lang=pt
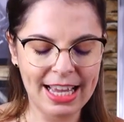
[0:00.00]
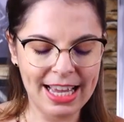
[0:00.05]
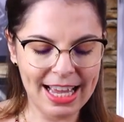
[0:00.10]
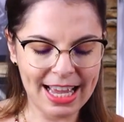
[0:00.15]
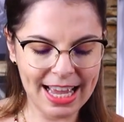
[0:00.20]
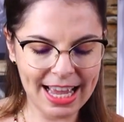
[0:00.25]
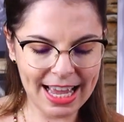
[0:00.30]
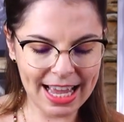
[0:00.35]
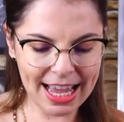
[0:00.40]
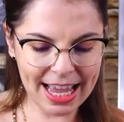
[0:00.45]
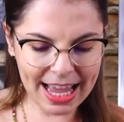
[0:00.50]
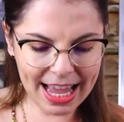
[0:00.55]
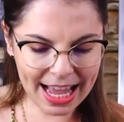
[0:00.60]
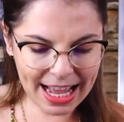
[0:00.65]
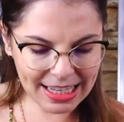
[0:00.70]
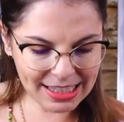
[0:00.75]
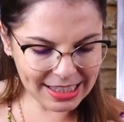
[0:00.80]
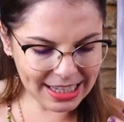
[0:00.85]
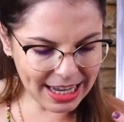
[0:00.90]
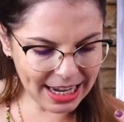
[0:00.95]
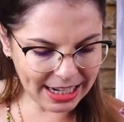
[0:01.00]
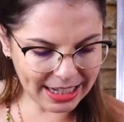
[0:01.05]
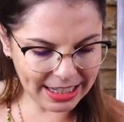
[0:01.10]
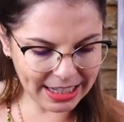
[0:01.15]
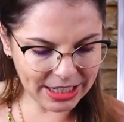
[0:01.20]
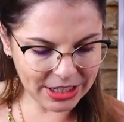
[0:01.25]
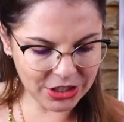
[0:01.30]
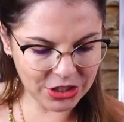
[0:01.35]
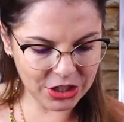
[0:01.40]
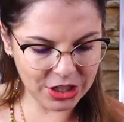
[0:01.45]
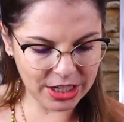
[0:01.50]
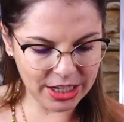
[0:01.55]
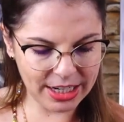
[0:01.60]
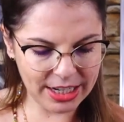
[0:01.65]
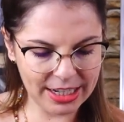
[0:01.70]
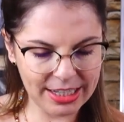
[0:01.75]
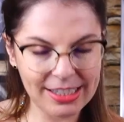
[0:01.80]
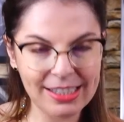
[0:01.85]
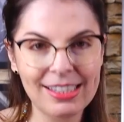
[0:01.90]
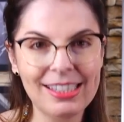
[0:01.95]
É, essa é a
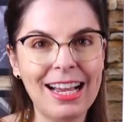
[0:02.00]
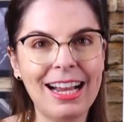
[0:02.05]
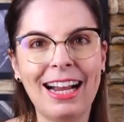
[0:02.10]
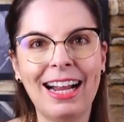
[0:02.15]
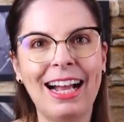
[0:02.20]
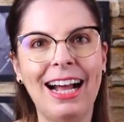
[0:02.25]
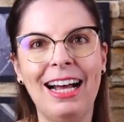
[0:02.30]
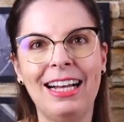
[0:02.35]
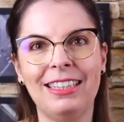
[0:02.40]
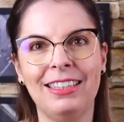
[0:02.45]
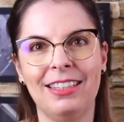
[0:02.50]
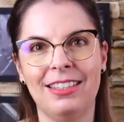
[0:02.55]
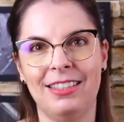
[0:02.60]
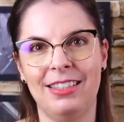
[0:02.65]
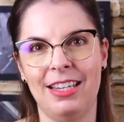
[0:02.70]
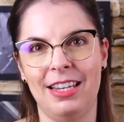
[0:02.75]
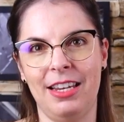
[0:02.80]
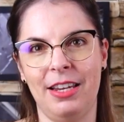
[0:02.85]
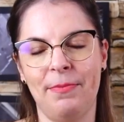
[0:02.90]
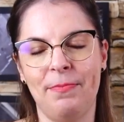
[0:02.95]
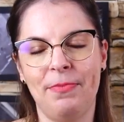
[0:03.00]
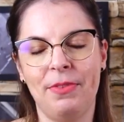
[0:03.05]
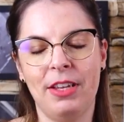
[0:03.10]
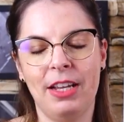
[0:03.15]
grande sacada, assim.